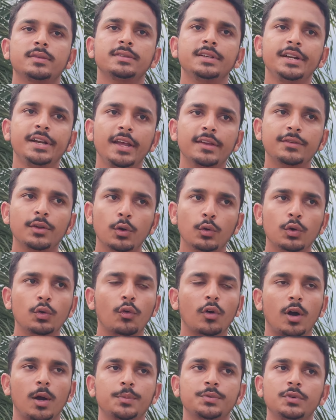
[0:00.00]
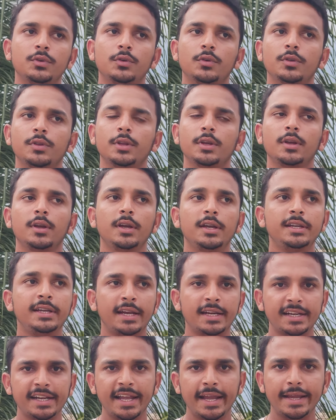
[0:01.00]
సిడిఎస్లో కూడా ఒక ఆప్షన్ ఉంటుంది
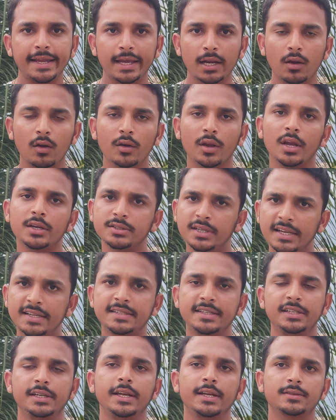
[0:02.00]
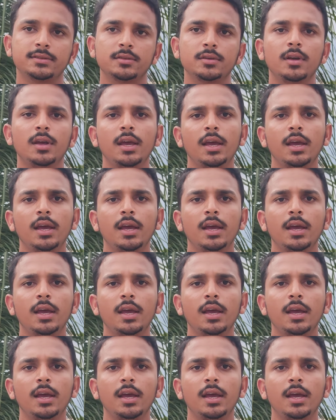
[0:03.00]
ఎన్డీఏ చేసిన ఈ సిడిఎస్